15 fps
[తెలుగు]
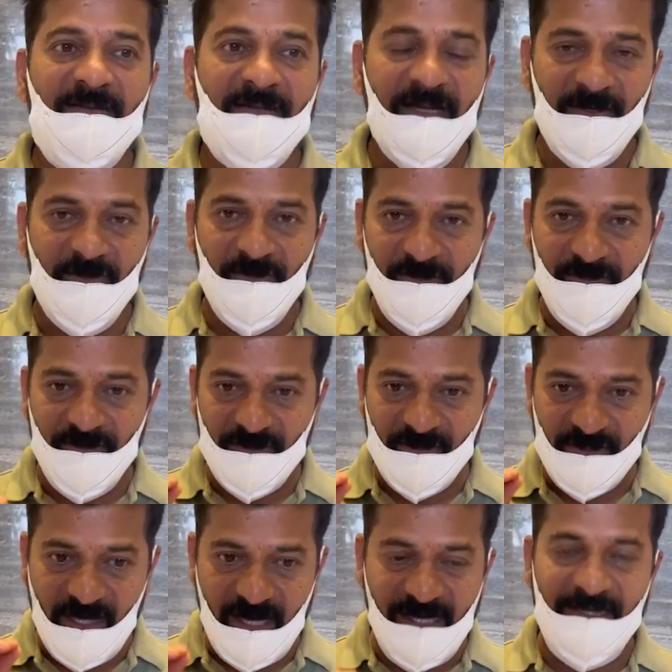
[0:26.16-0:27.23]
నన్ను
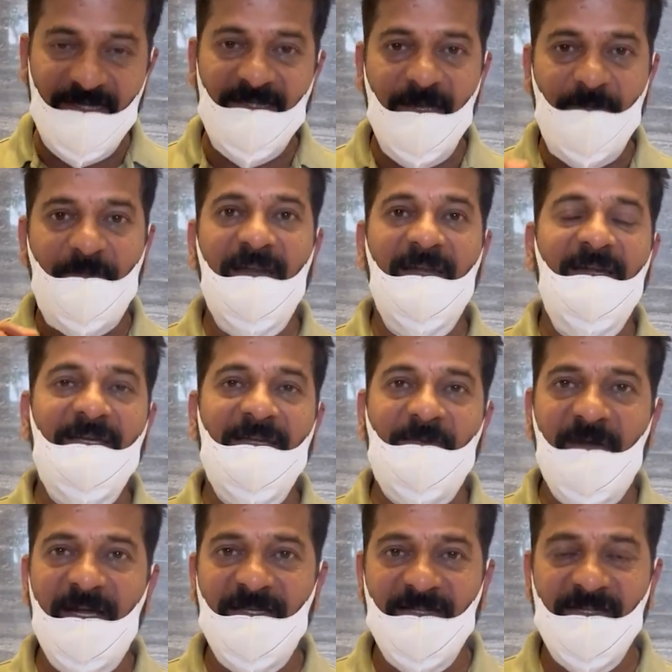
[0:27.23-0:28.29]
సారీ చెప్పాలని
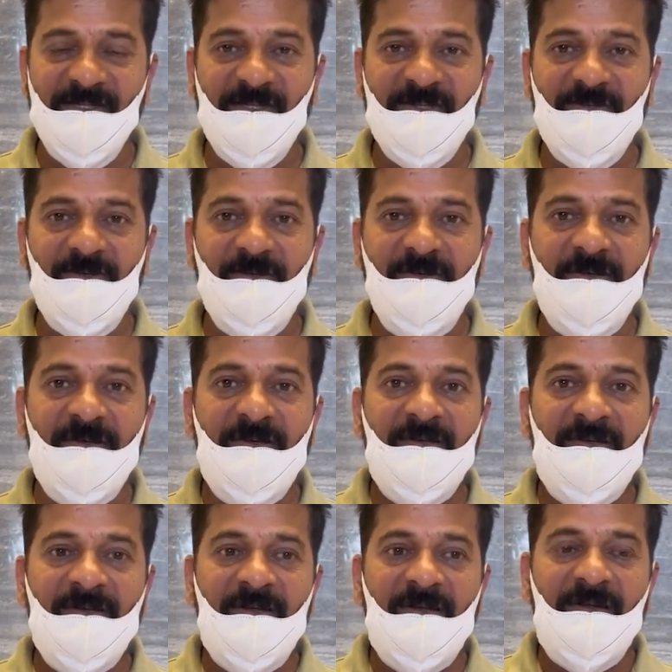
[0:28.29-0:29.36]
డిమాండ్ చేసిండ్రు
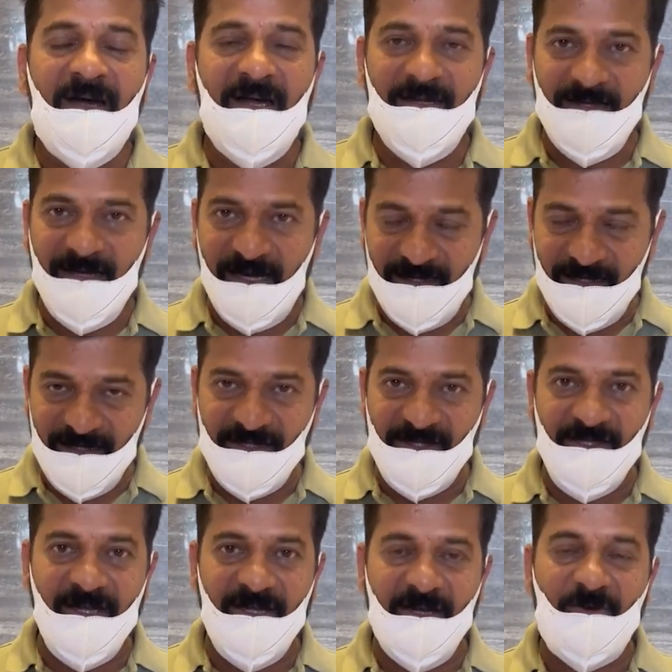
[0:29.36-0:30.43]

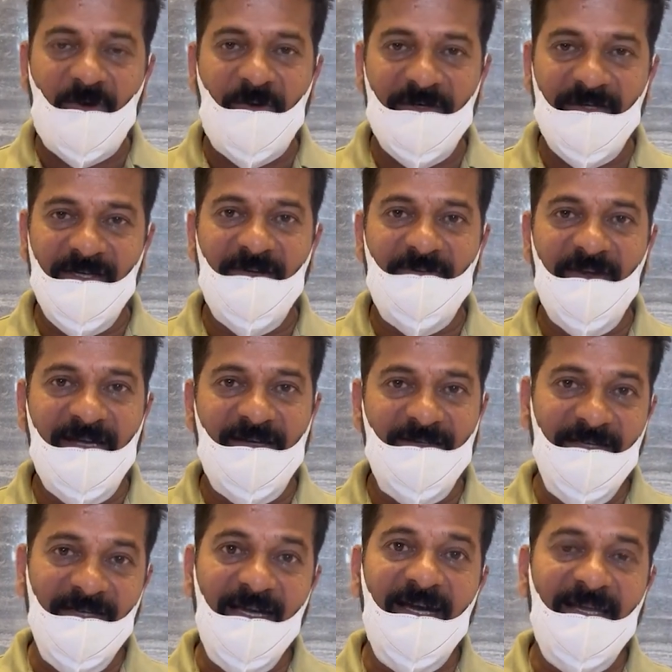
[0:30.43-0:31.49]
అన్కండిషనల్గా కోమటిరెడ్డి
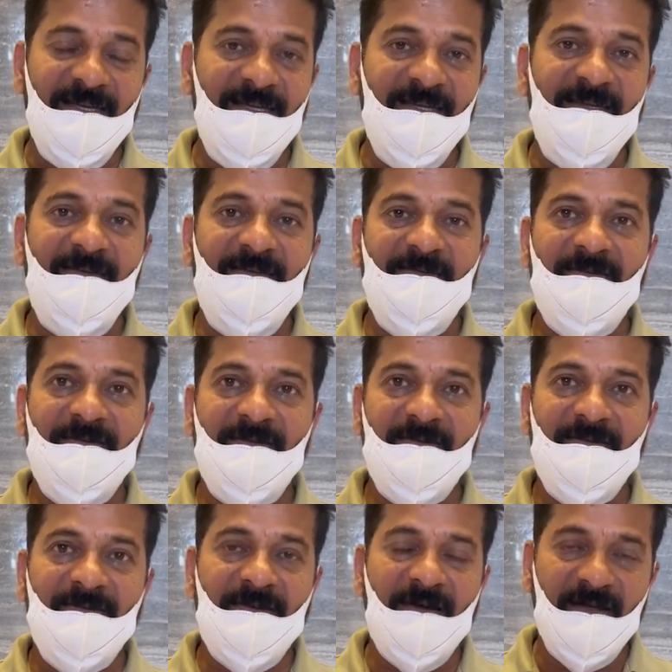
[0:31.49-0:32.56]
వెంకటరెడ్డి గారికి
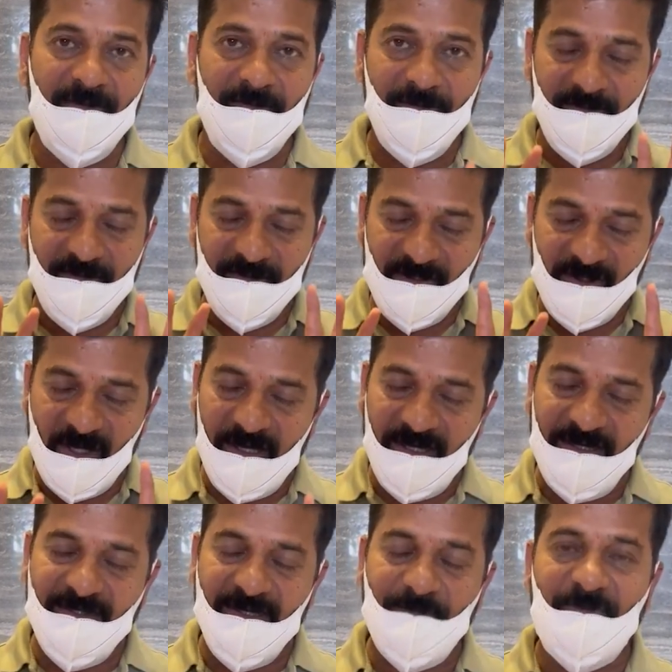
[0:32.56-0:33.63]

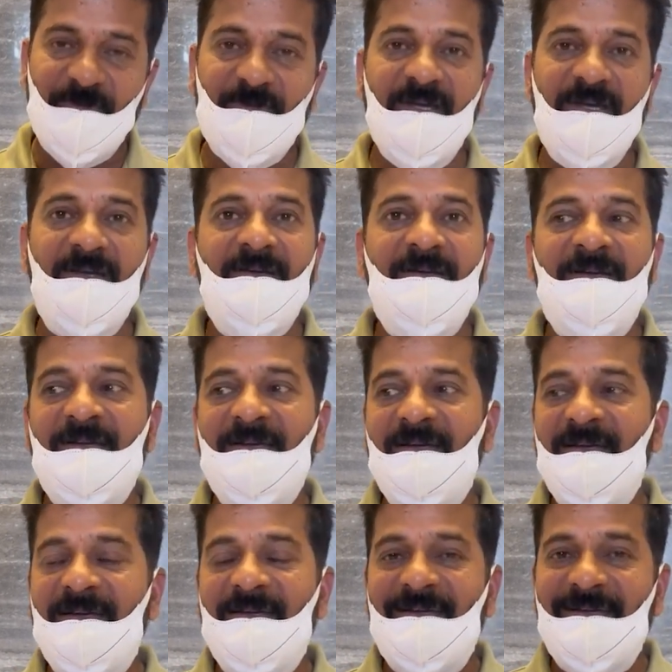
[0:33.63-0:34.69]
సారీ చెప్తున్నా
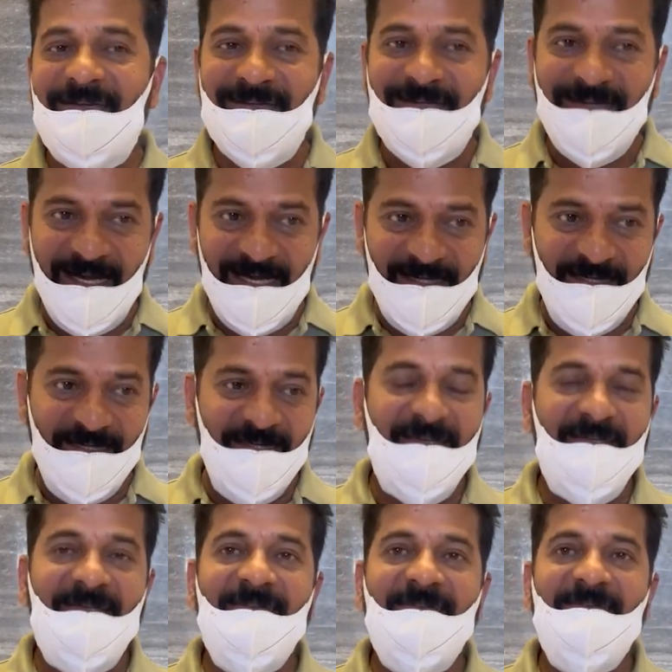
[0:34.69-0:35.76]
ఇట్లాంటి
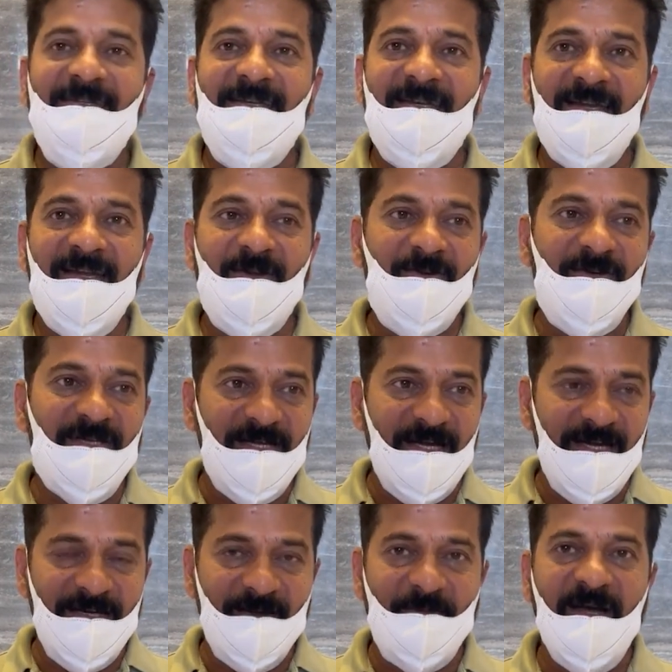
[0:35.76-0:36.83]
చర్యలు
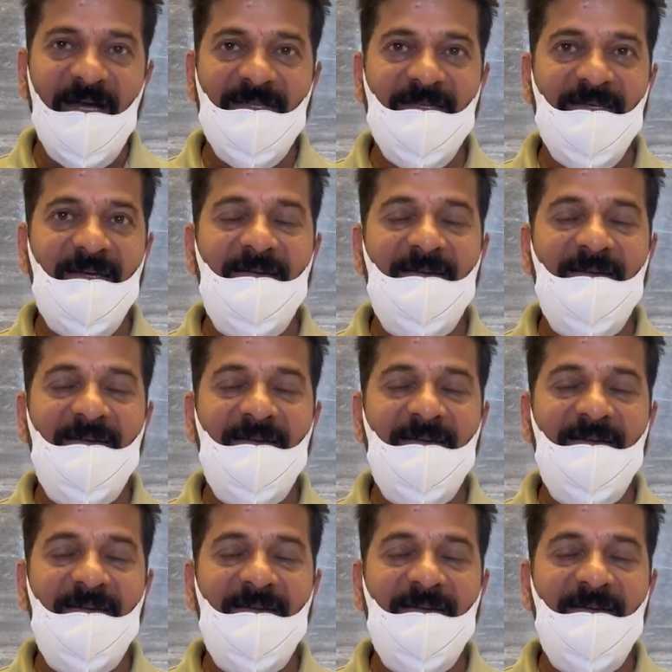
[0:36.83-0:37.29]
ఇట్లాంటి భాష